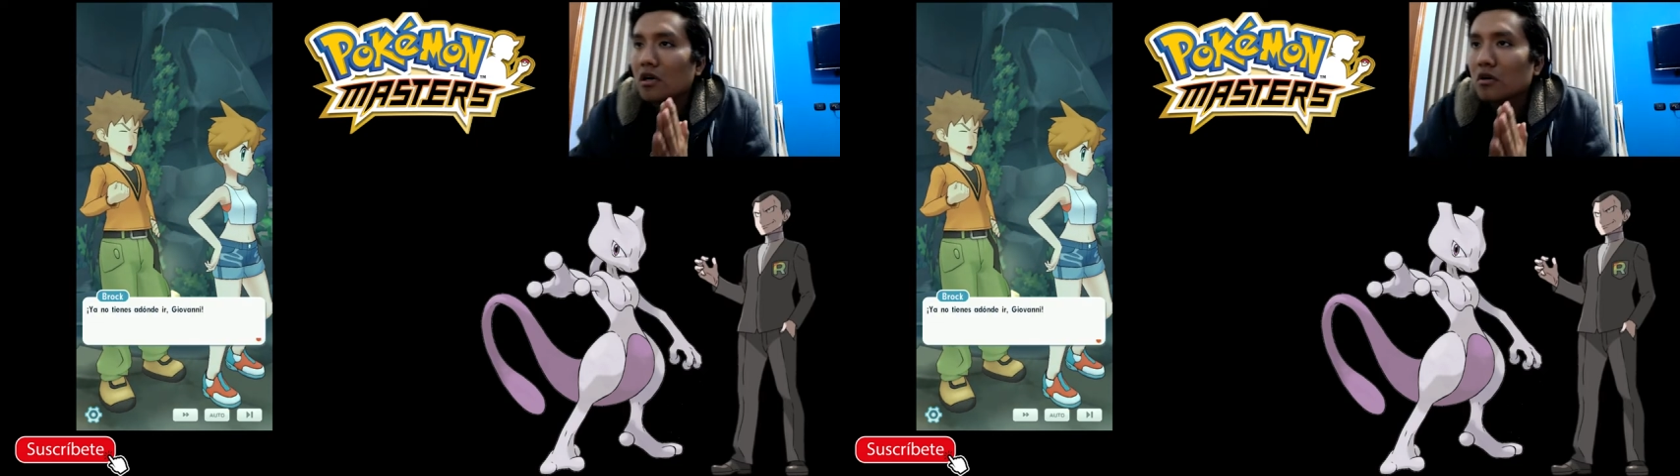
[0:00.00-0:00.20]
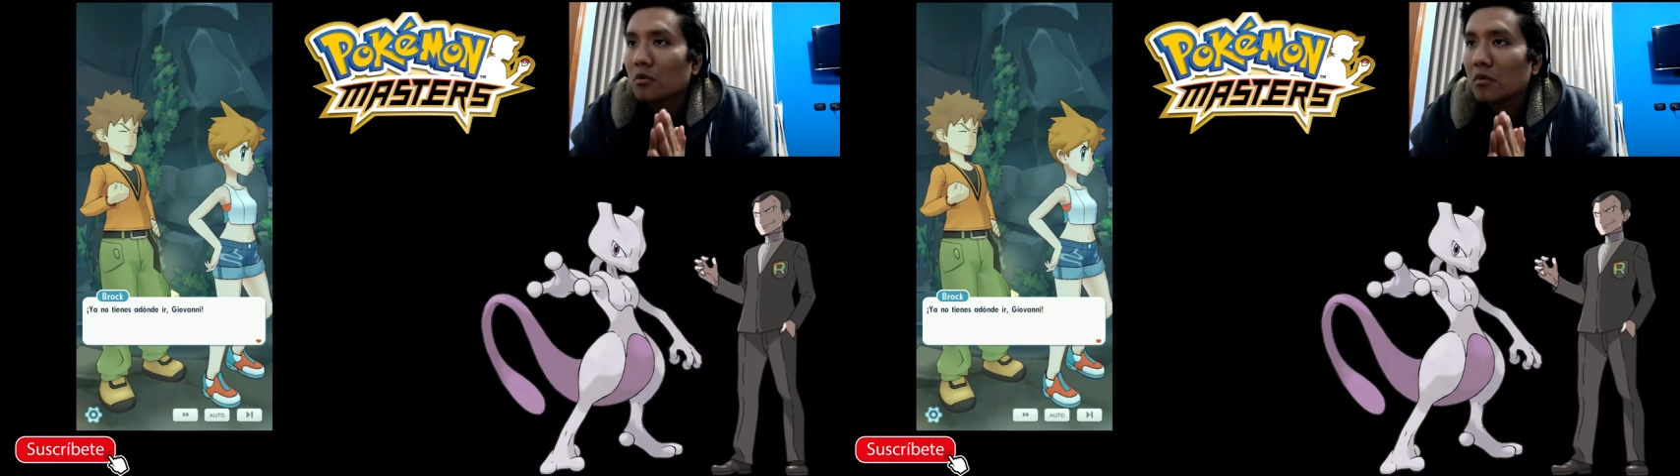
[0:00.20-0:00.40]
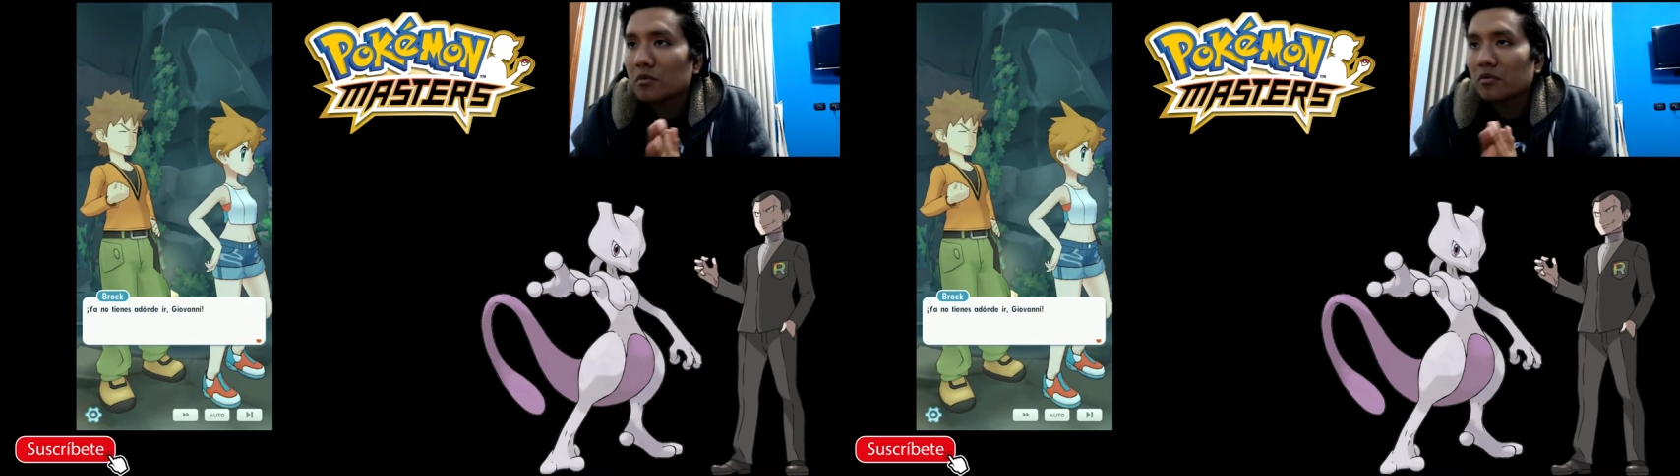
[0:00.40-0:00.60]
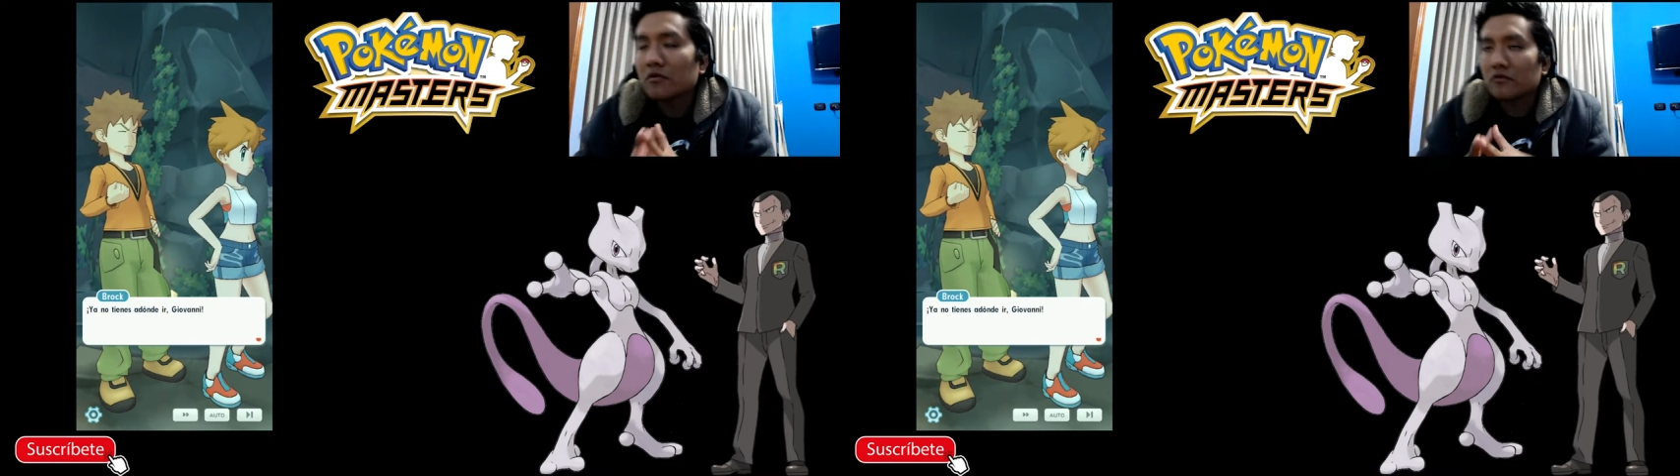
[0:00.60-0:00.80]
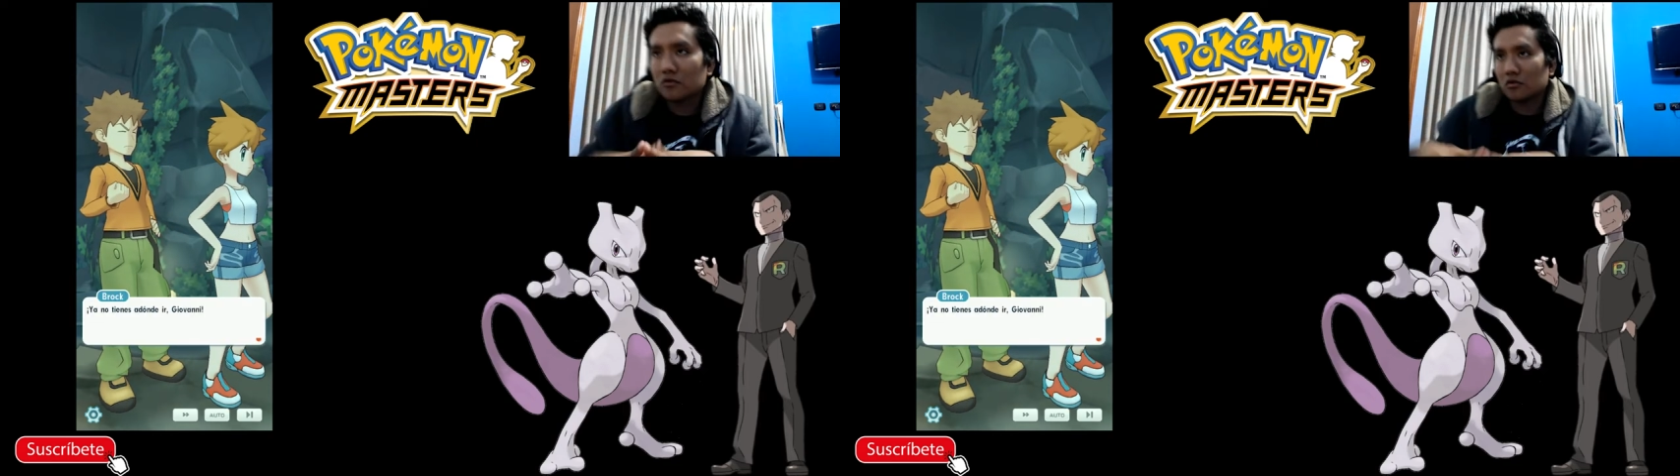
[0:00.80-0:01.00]
lo más
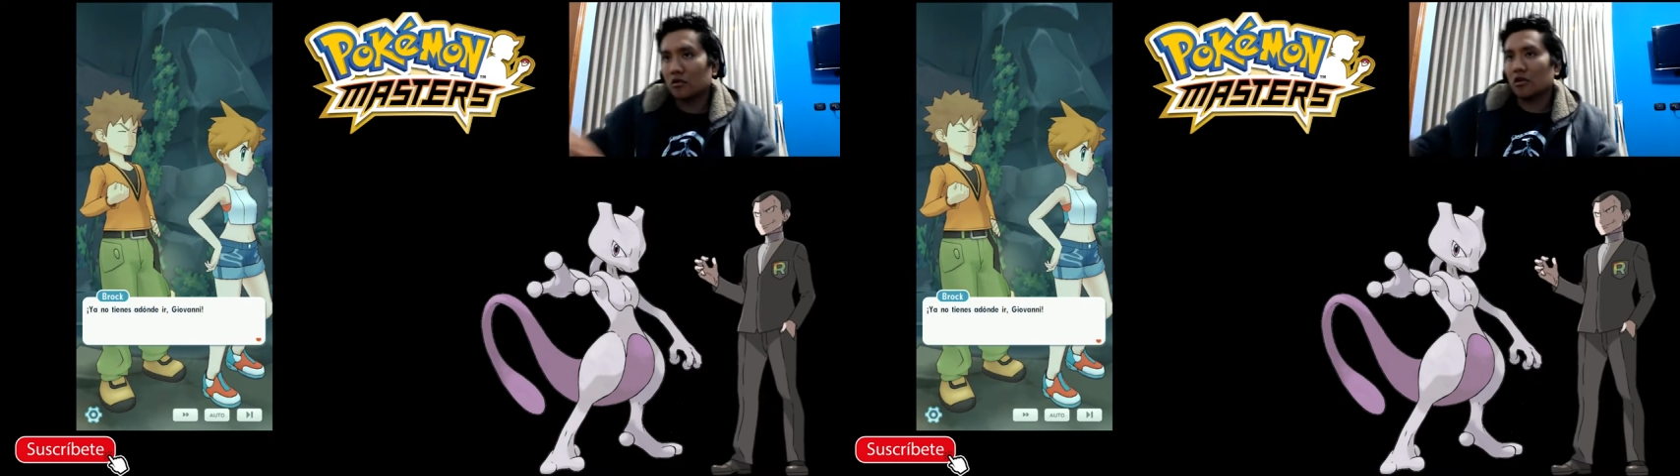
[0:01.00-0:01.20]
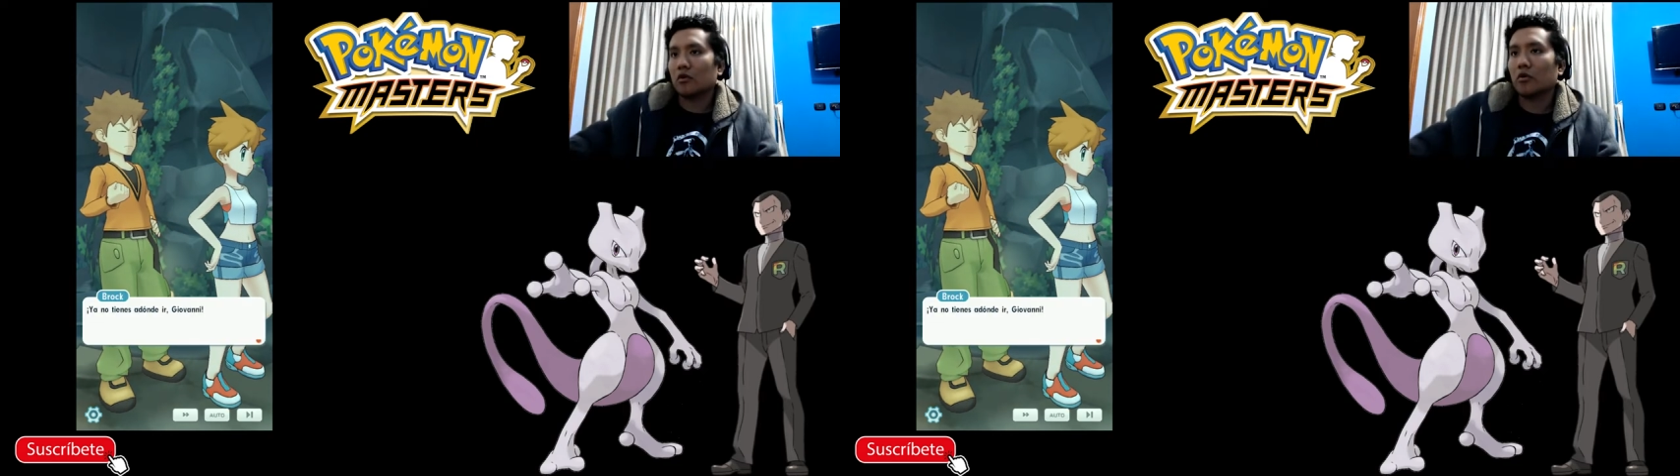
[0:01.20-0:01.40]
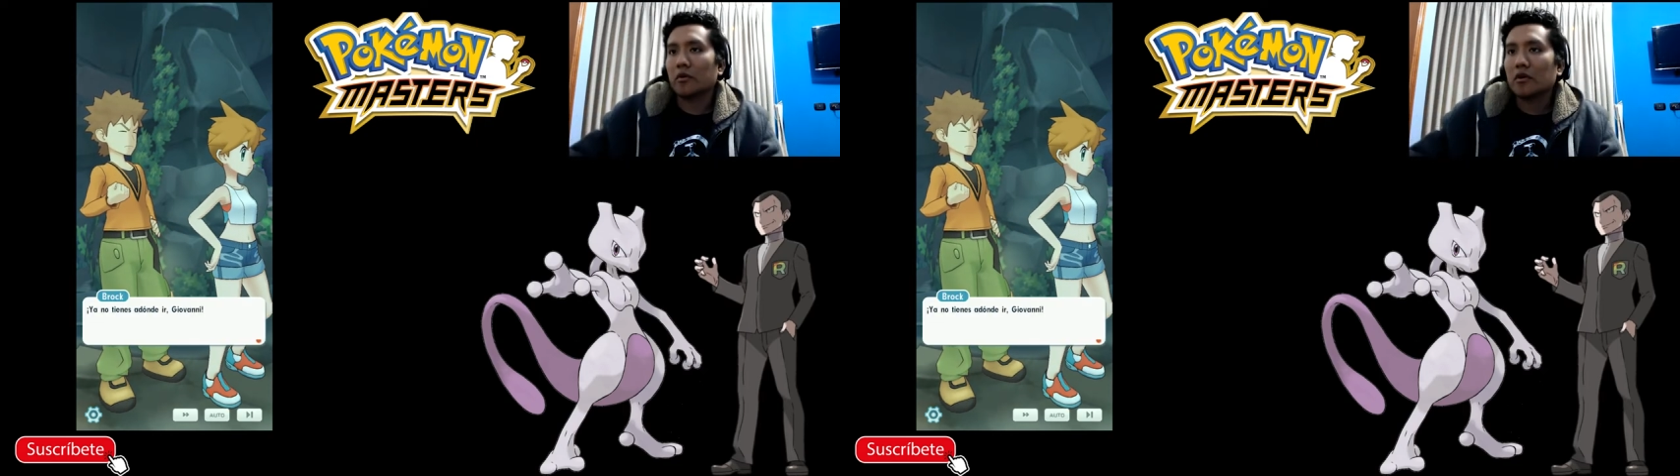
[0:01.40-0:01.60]
profundo de la cueva.